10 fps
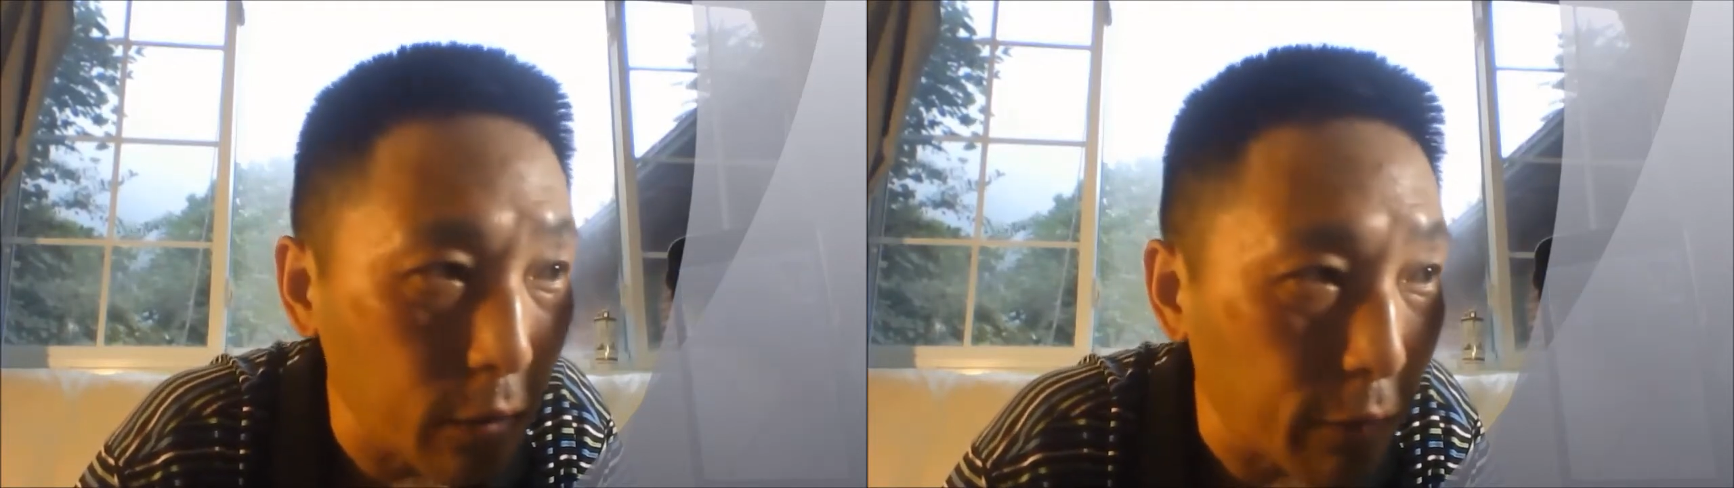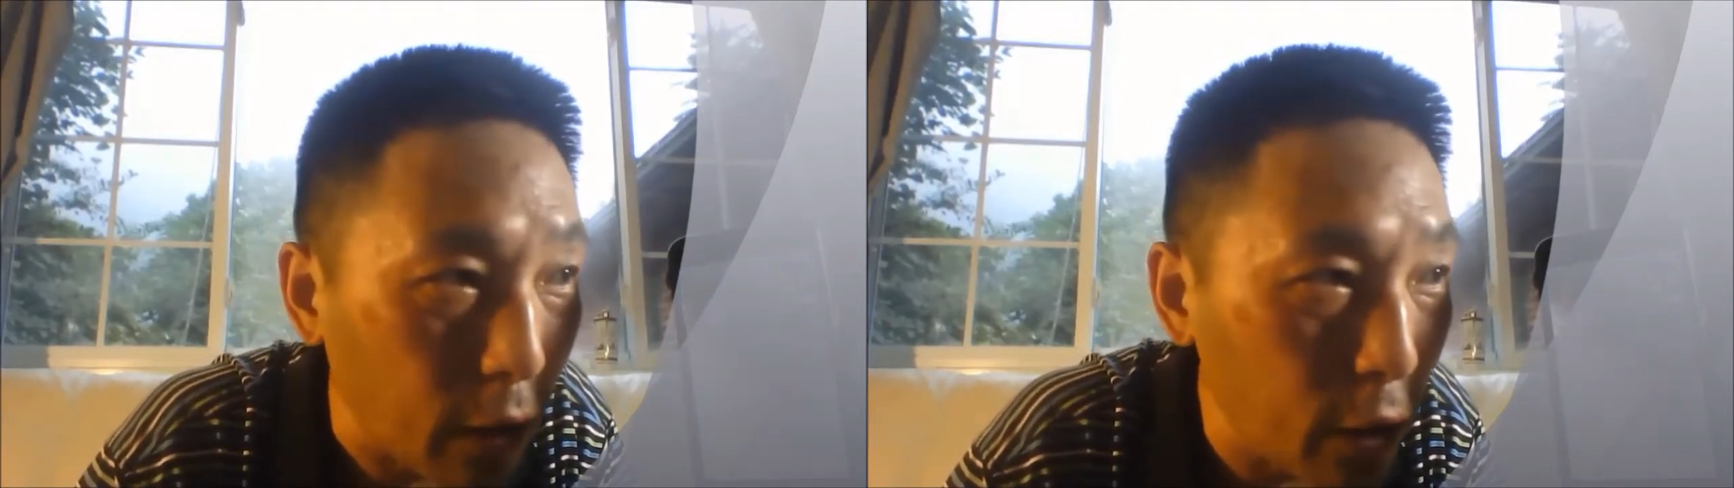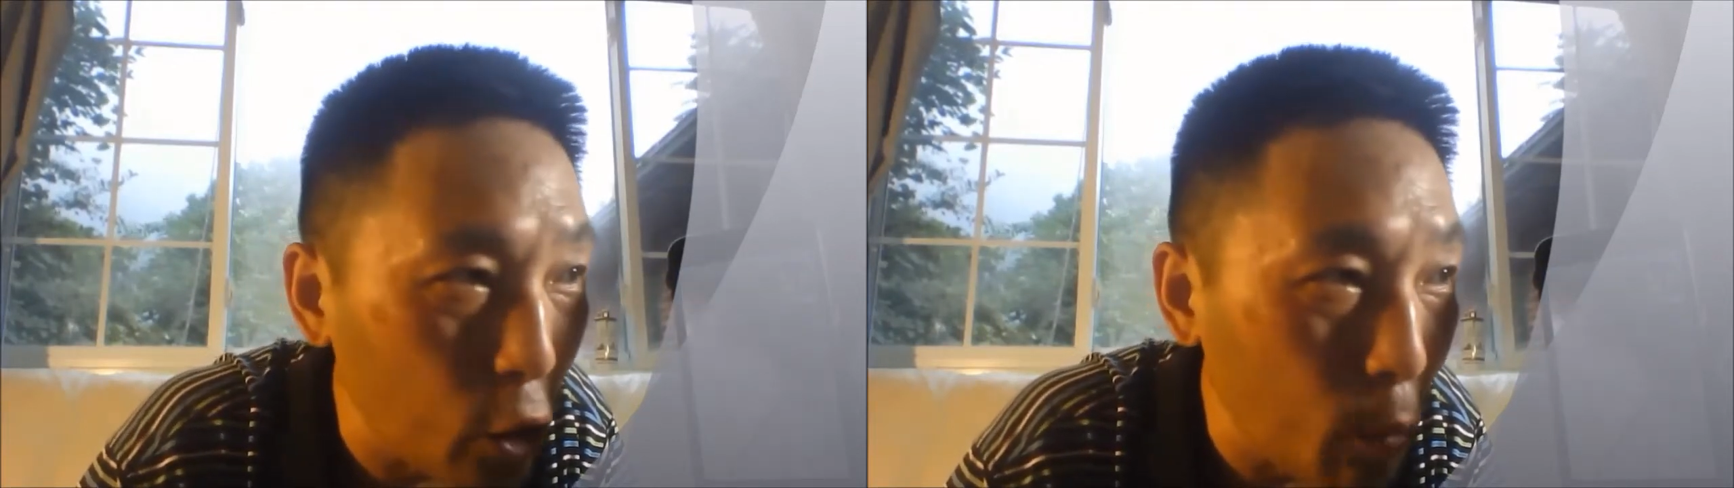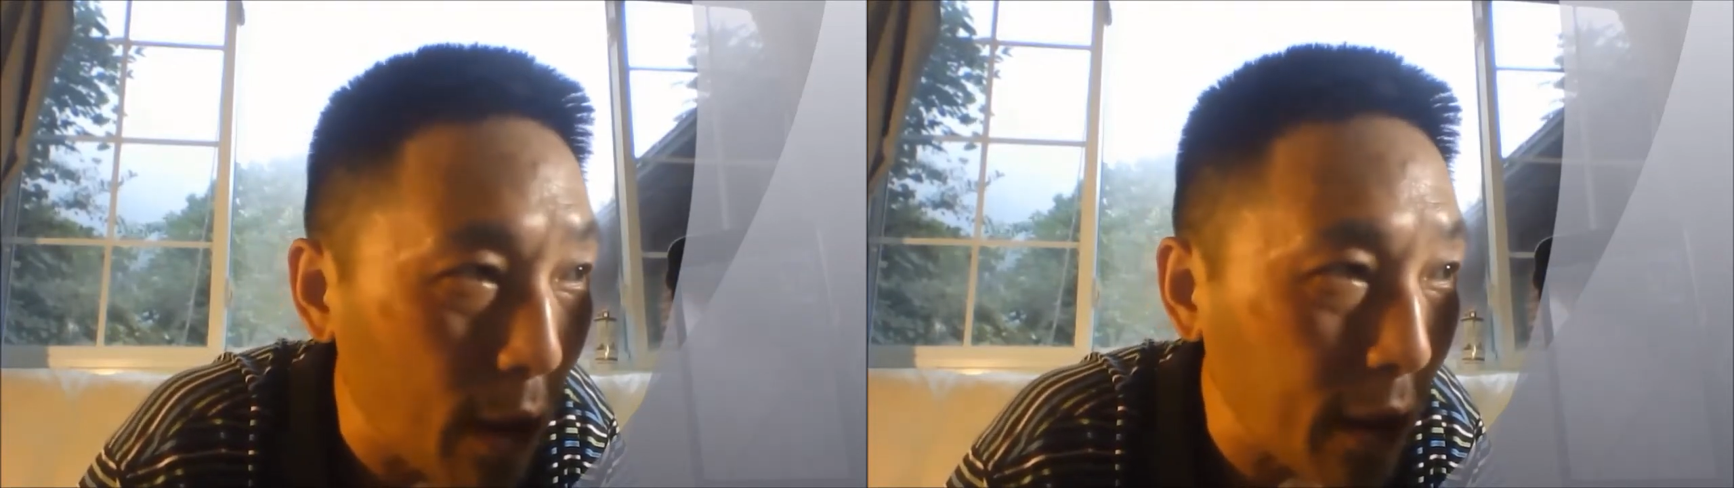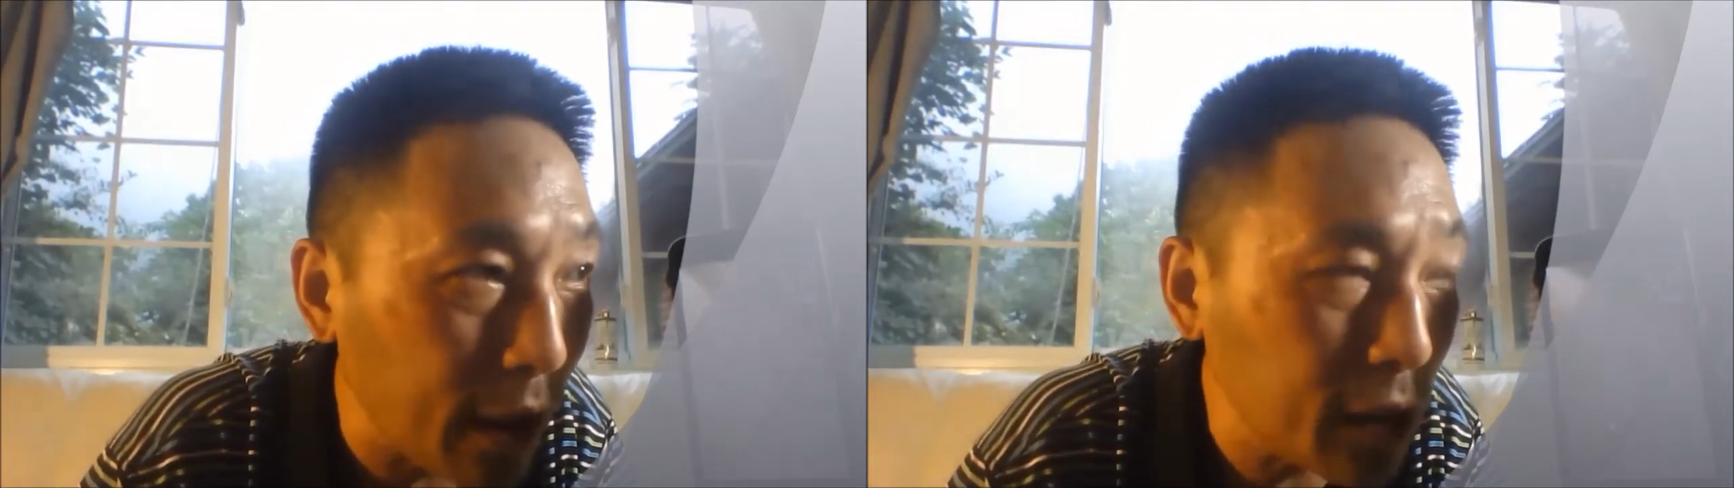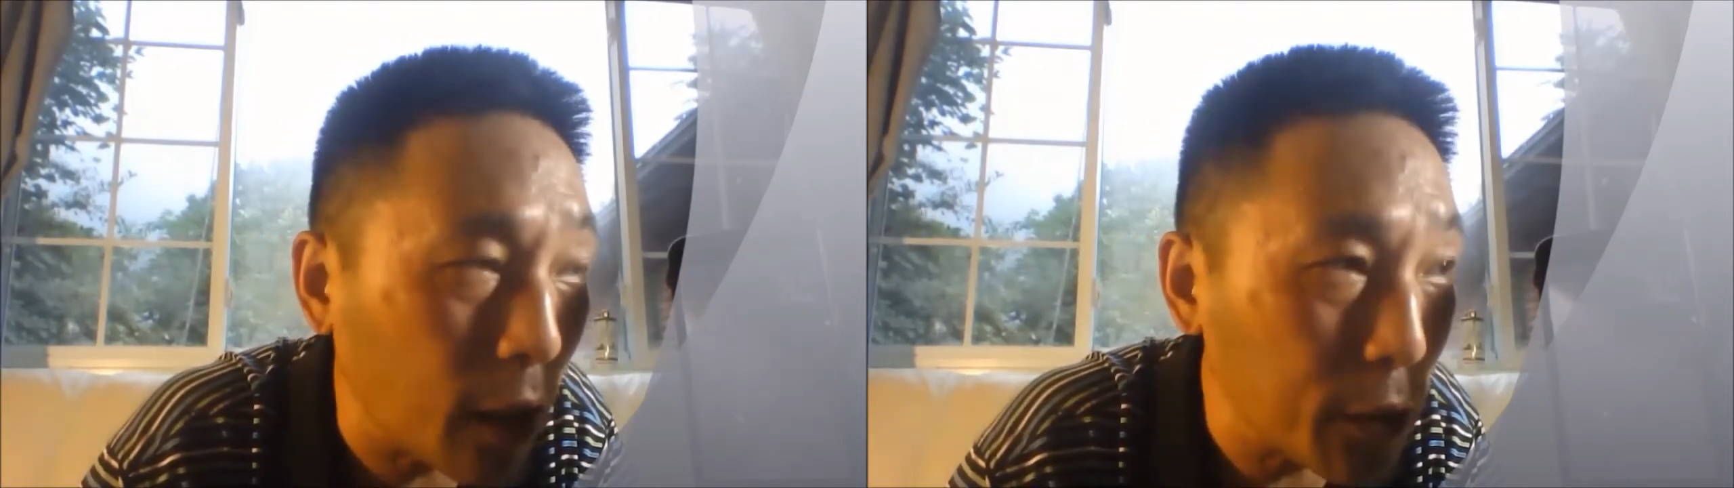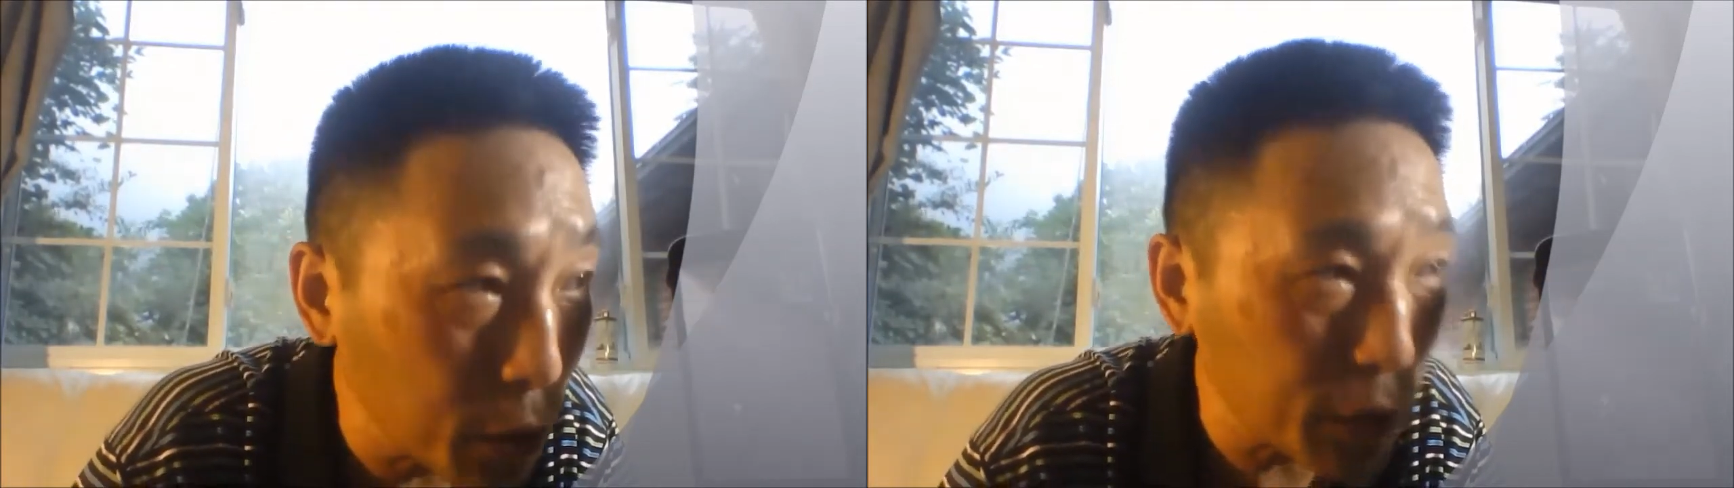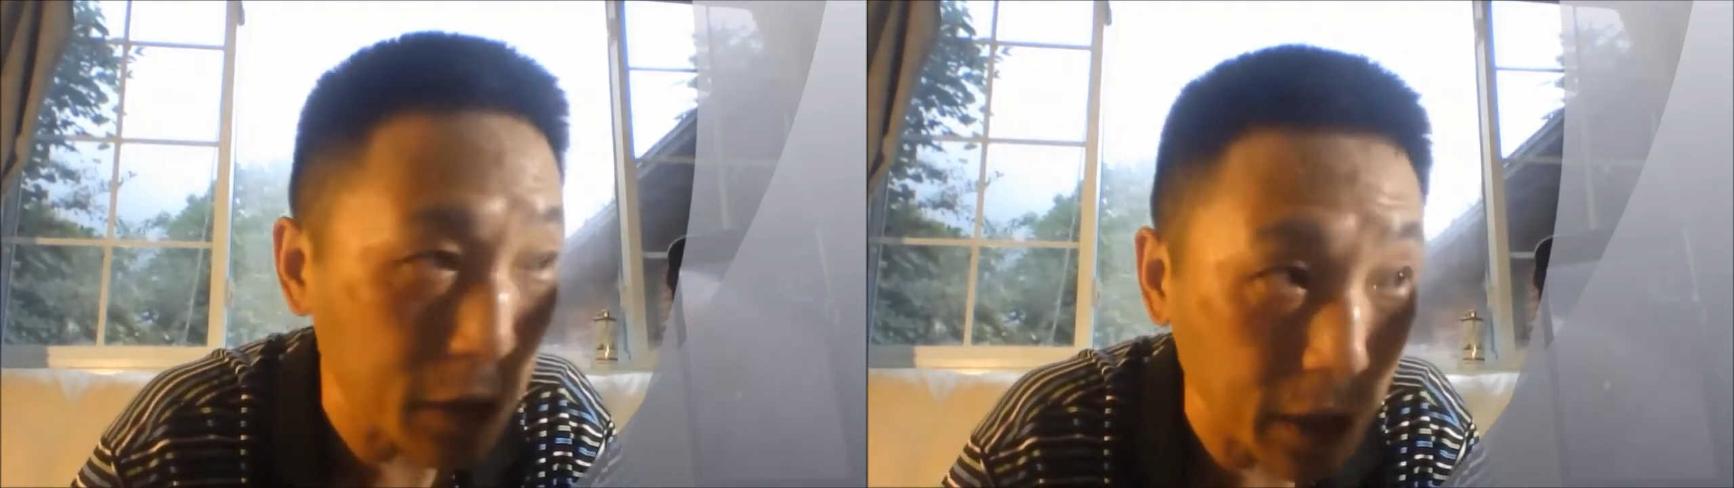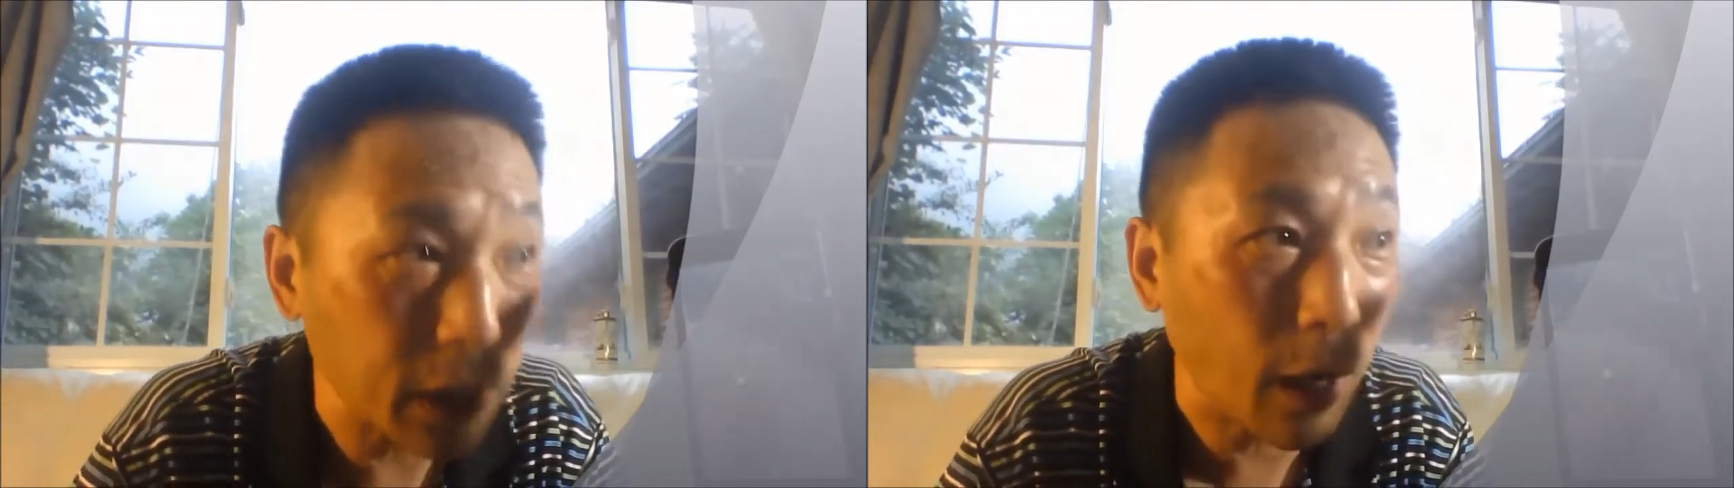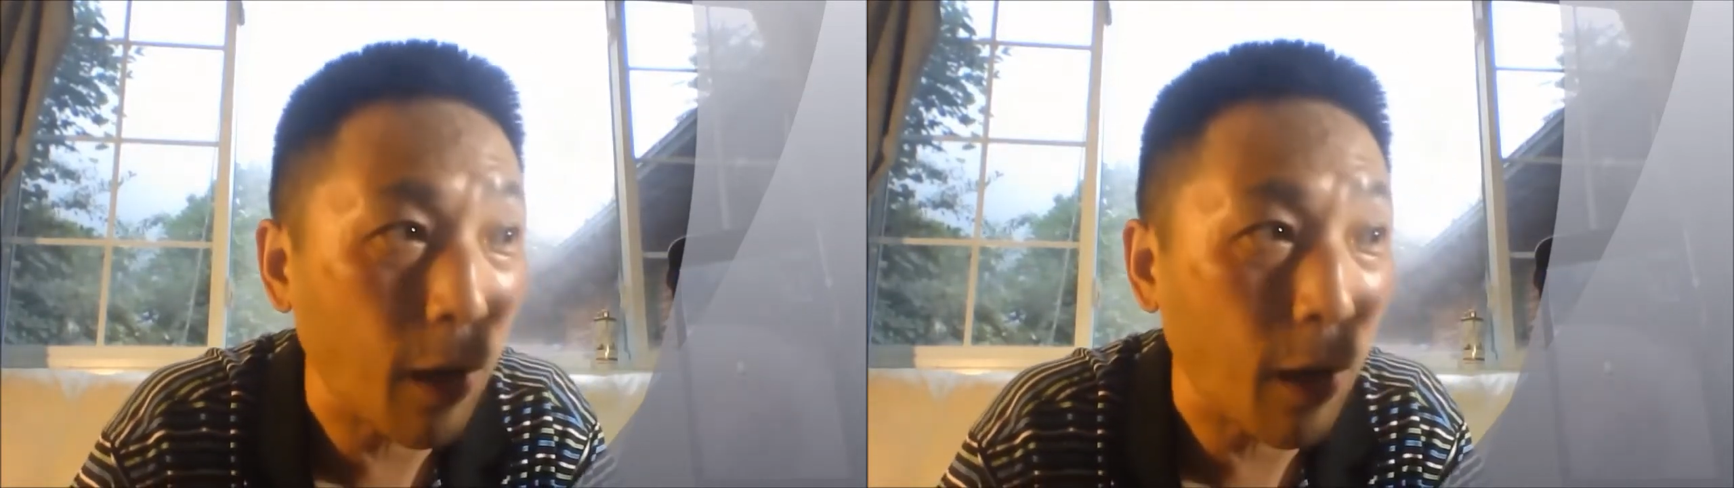玩流氓黑道就是这一套，